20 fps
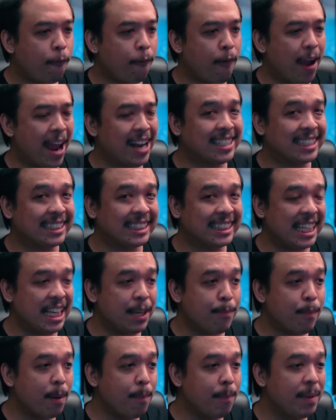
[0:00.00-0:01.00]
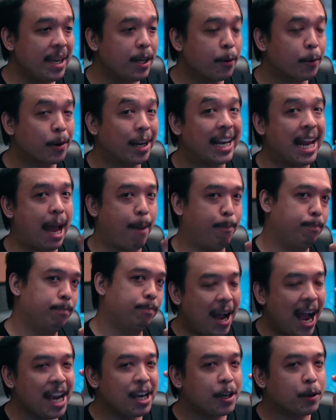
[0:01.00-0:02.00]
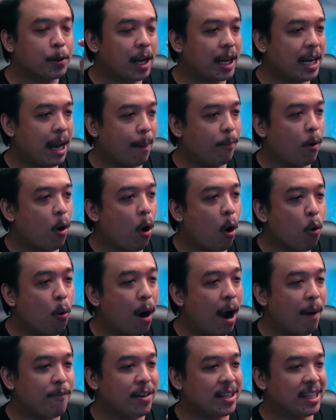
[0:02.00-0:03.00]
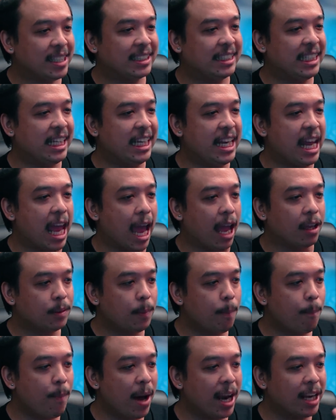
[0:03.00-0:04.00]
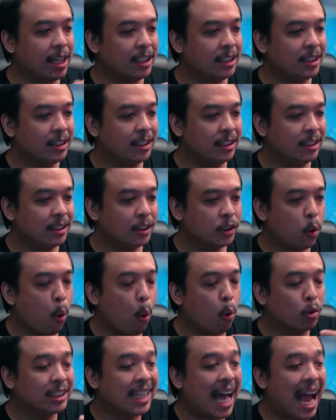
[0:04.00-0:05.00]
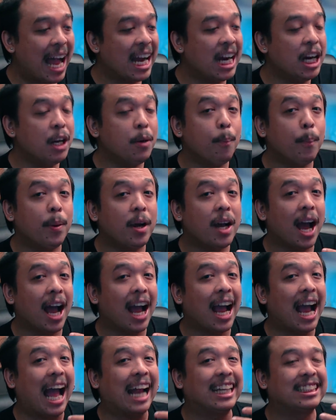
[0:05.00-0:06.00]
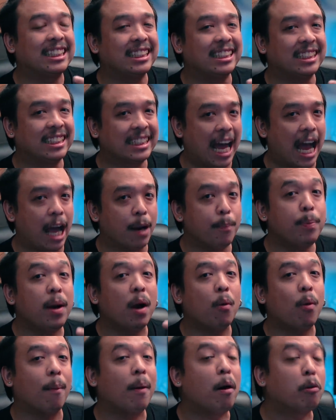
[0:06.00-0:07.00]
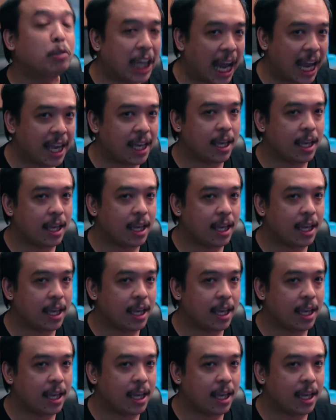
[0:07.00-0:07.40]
แฟนตาซีมันมีระดับไอ้ระดับของความแฟนตาซีเนี่ยมันถูกสร้างขึ้นเพื่อการสื่อสารเพื่อความเข้าใจ